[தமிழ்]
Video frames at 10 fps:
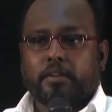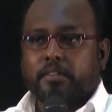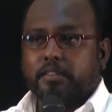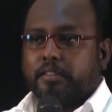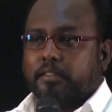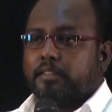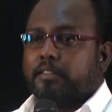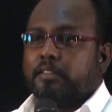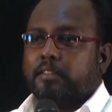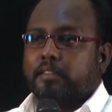குறித்து
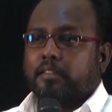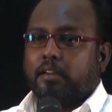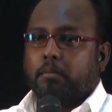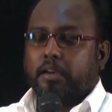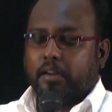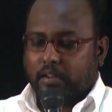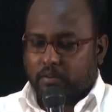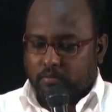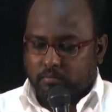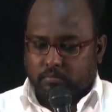நமக்கு
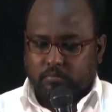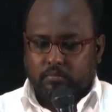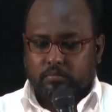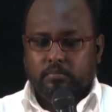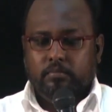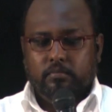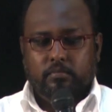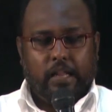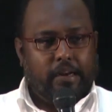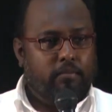எல்லாருக்கும்
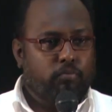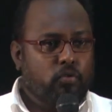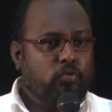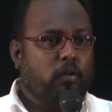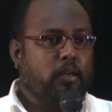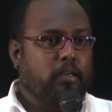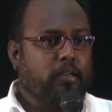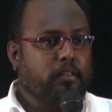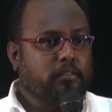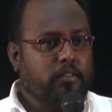நிறைய பொதுவான
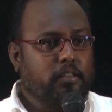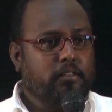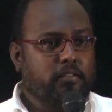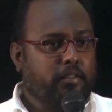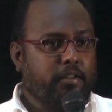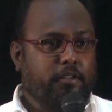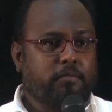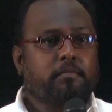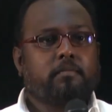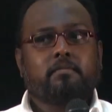கருத்துக்கள்
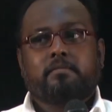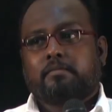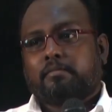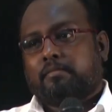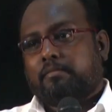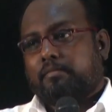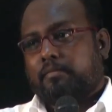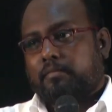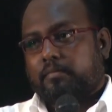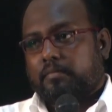தெரியும்
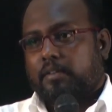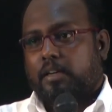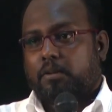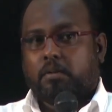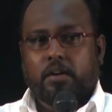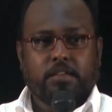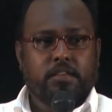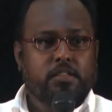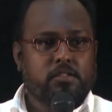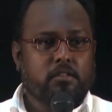ஆண்டவராகி
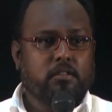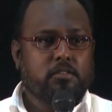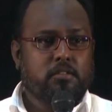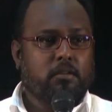இயேசு கிறிஸ்து